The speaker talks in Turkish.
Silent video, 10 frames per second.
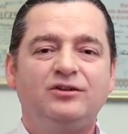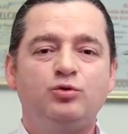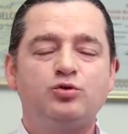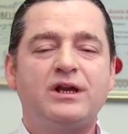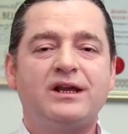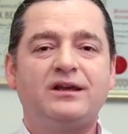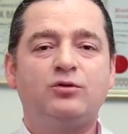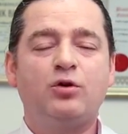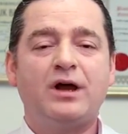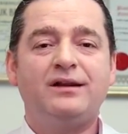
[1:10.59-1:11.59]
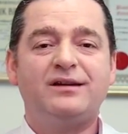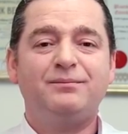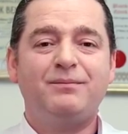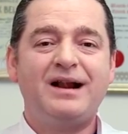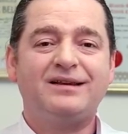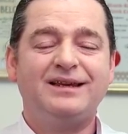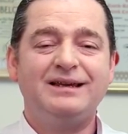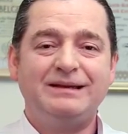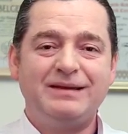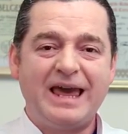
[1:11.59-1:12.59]
yüzle ilgili olayların
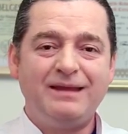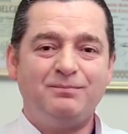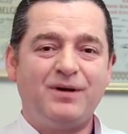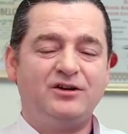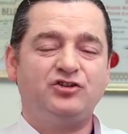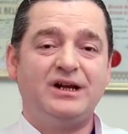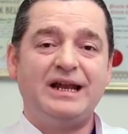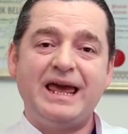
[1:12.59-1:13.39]
belki en marjinal,